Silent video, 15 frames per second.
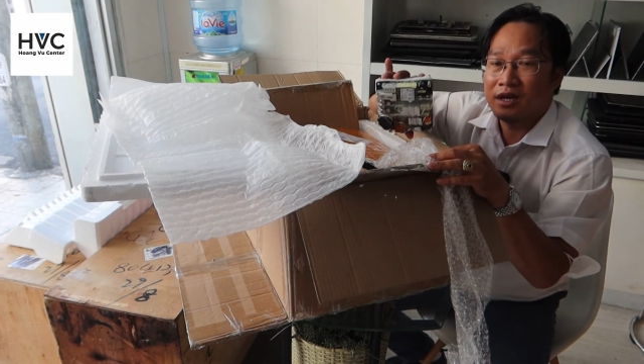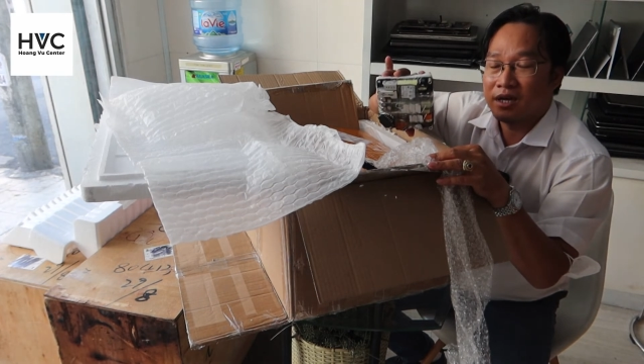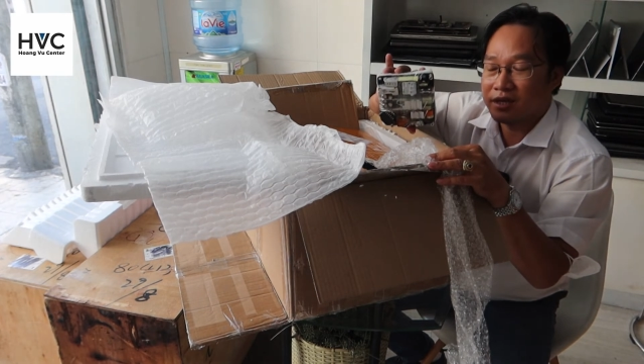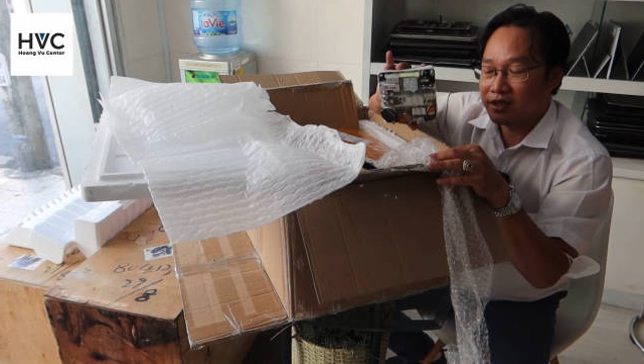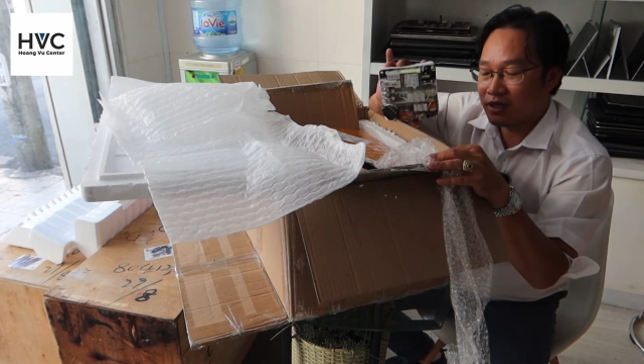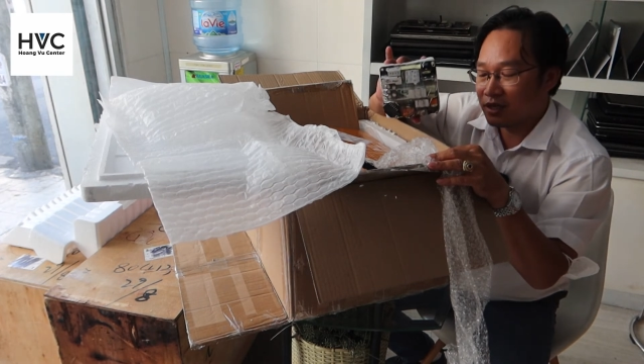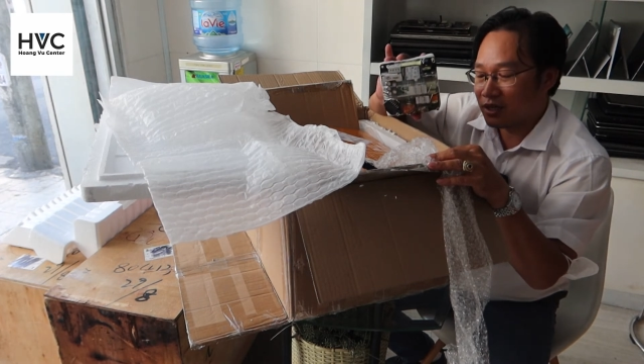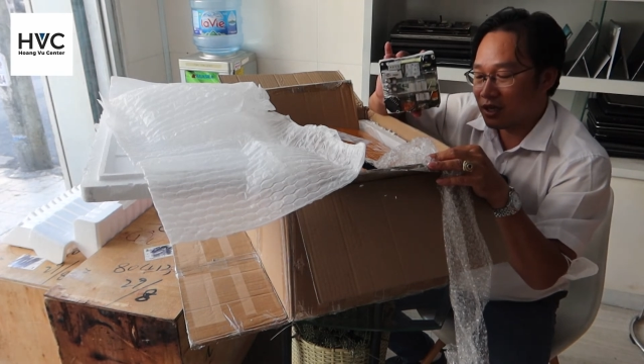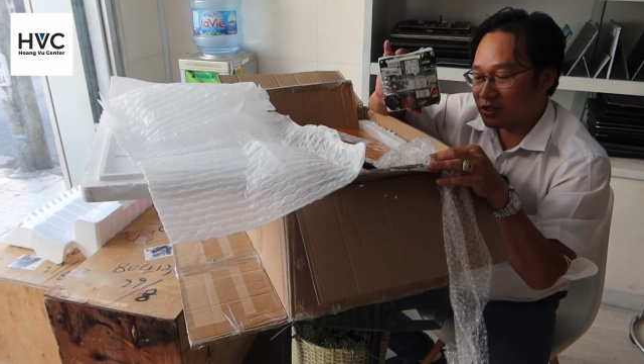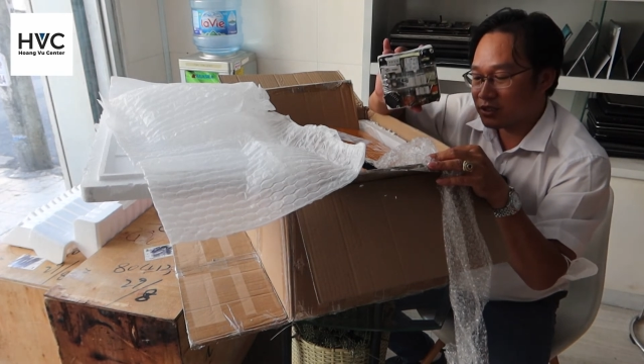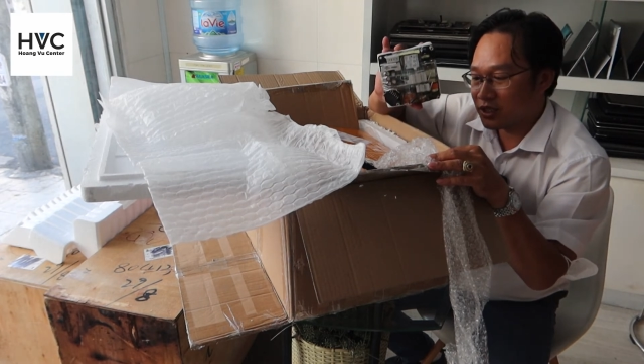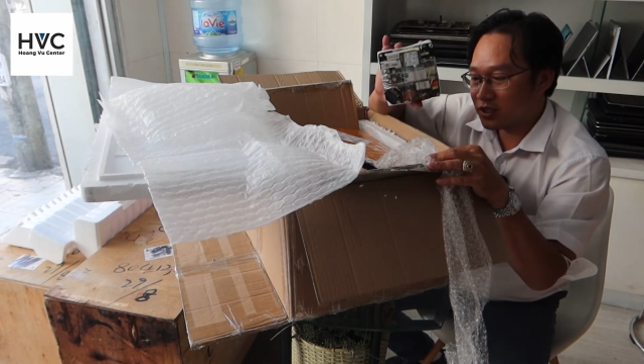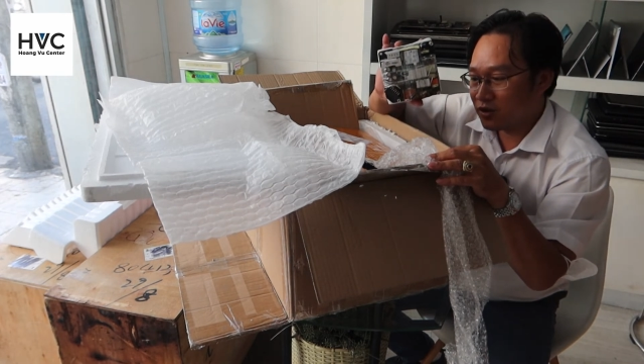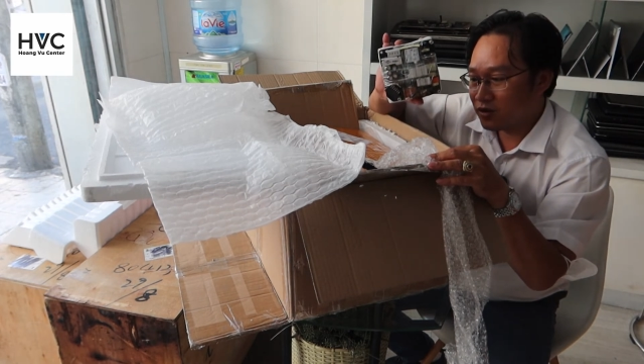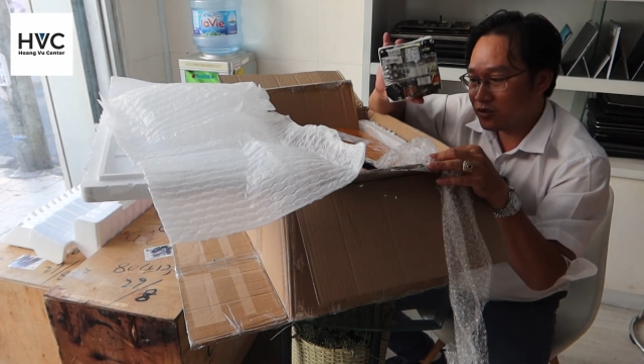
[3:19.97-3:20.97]
À, nên là
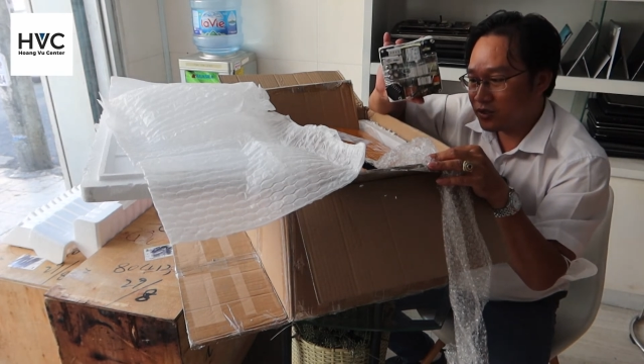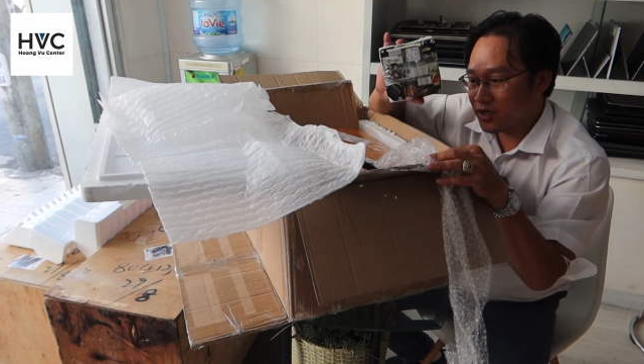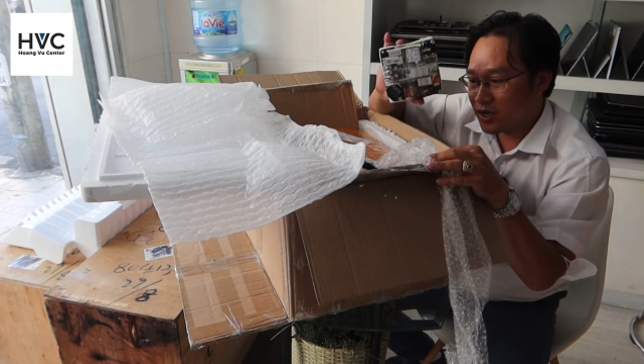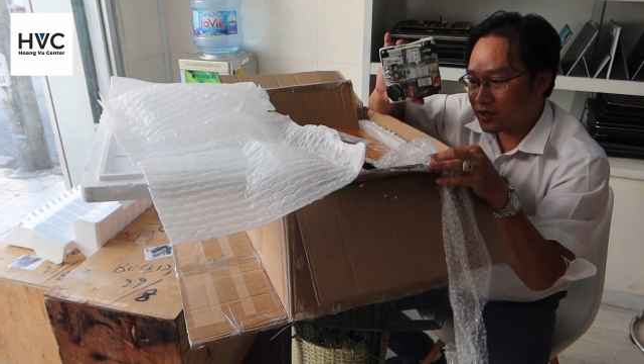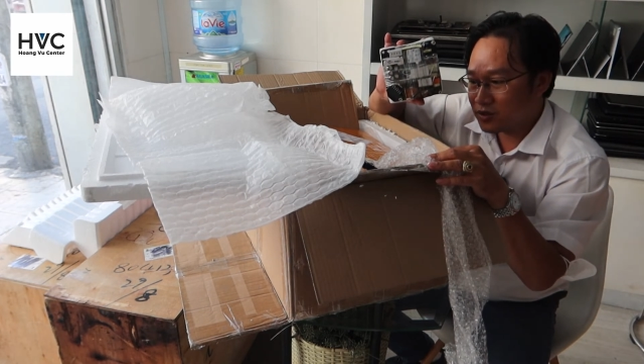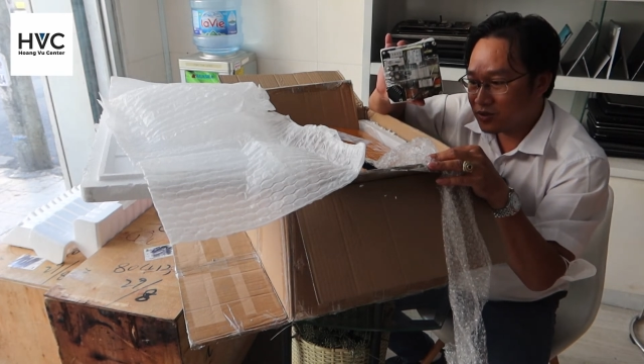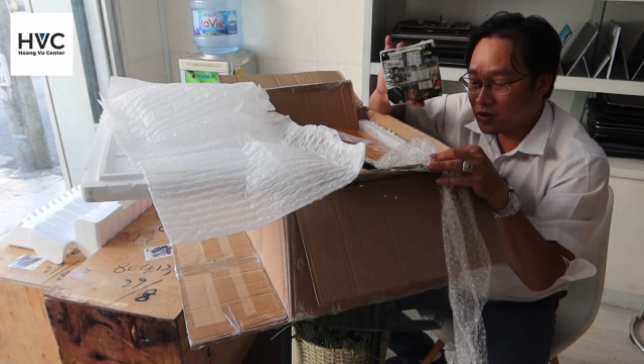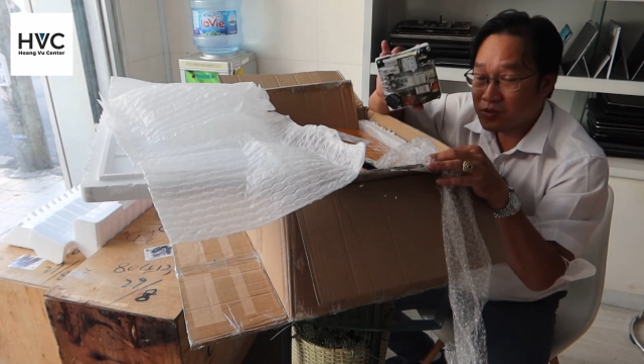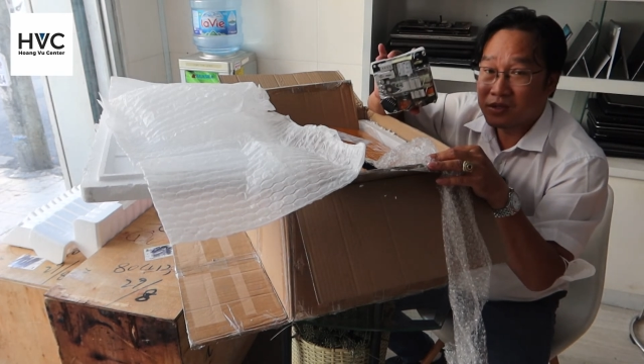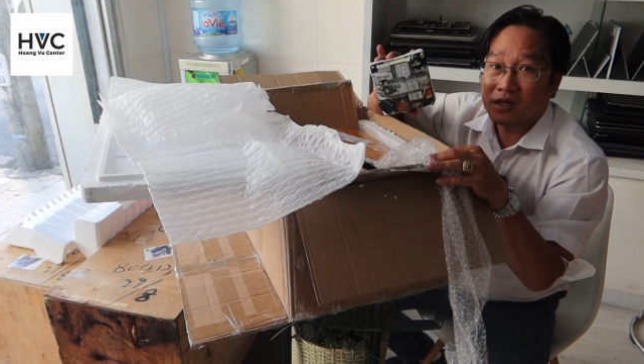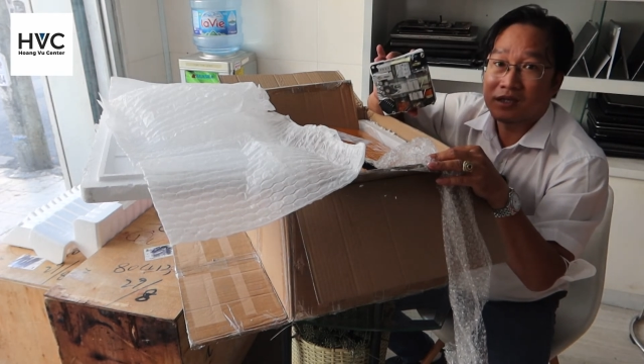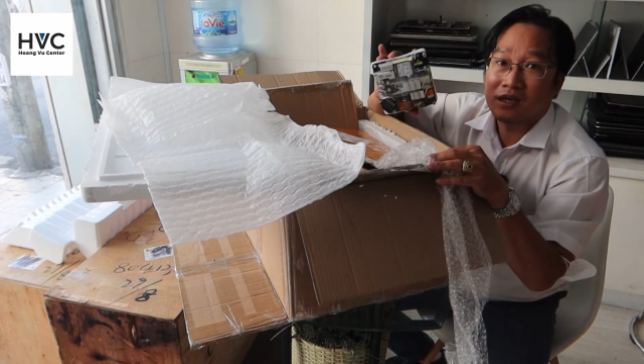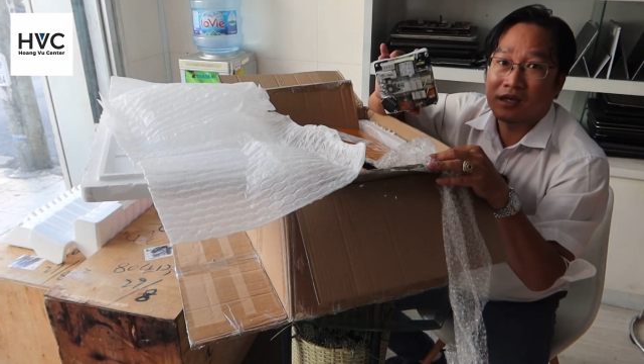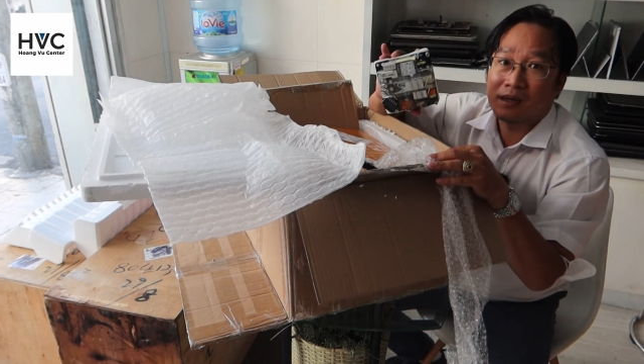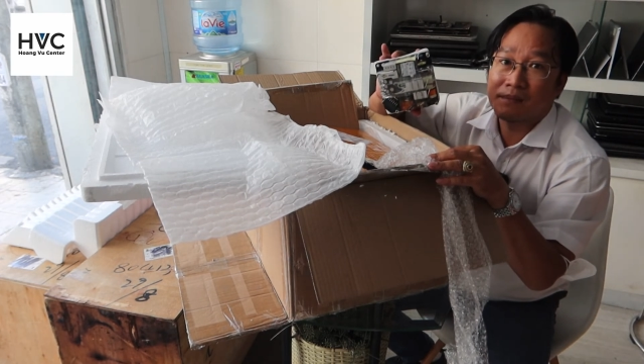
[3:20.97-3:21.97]
sẽ có giá tốt nhất
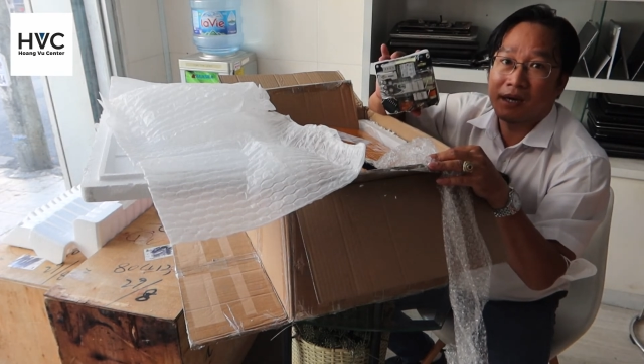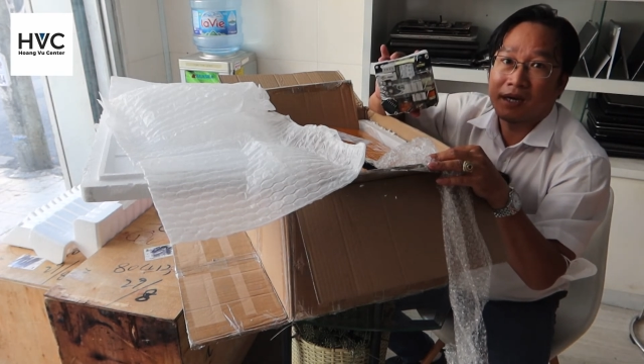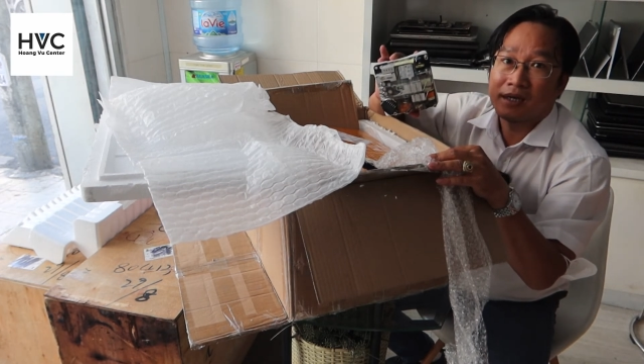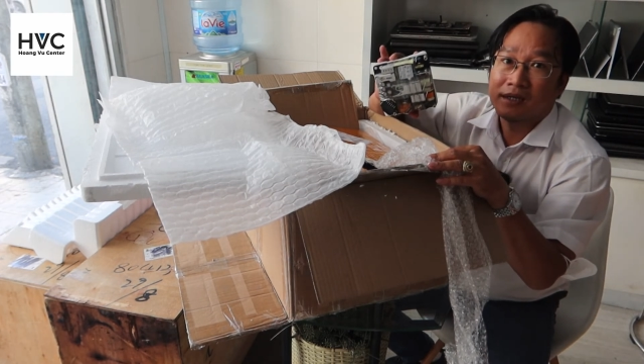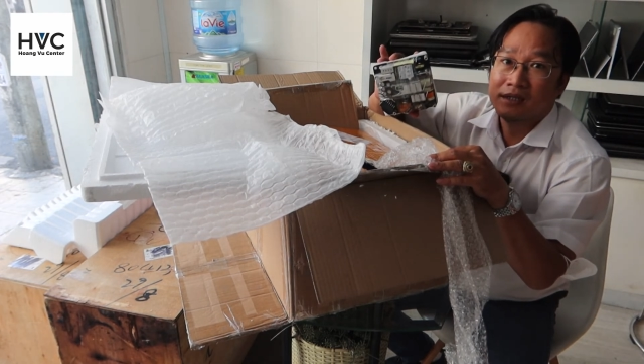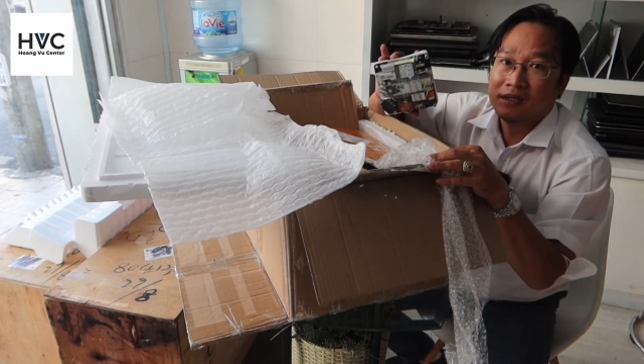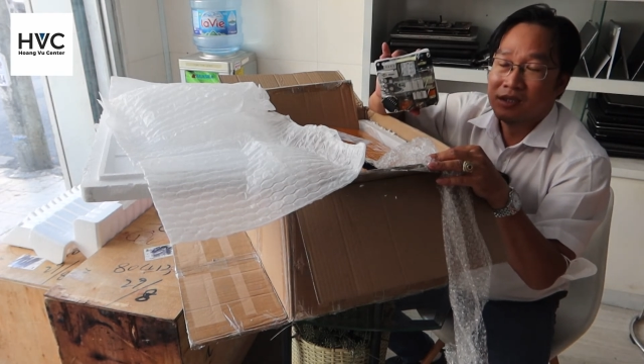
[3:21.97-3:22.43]
cho các bạn.